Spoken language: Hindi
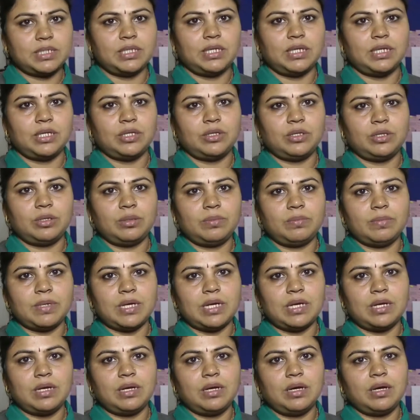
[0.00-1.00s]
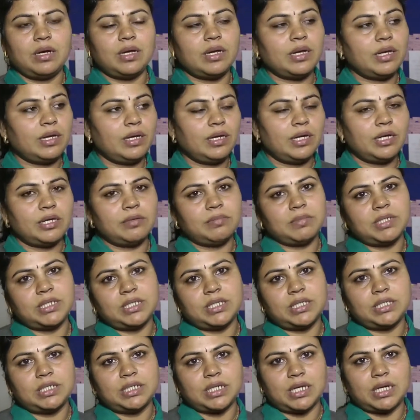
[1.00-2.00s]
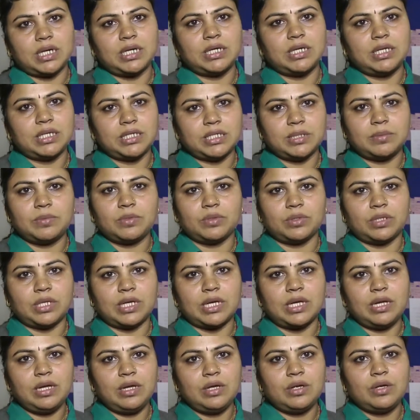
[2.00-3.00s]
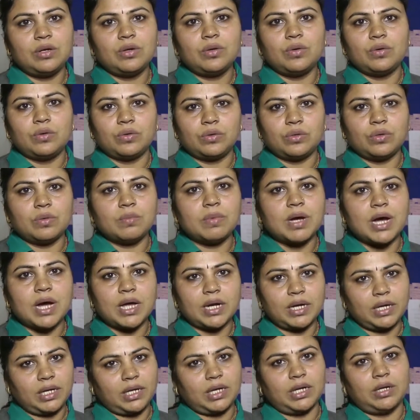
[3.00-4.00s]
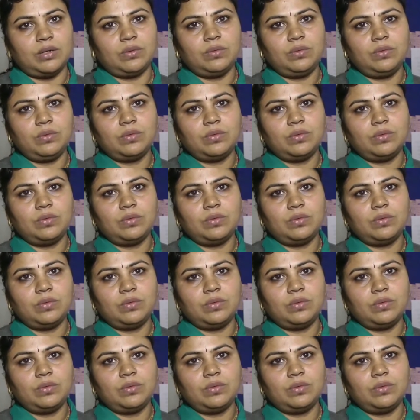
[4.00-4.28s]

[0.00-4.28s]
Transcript: चले तो मैं हर एक घर में से जहाँ ये सब होता है उनको बाहर निकालूं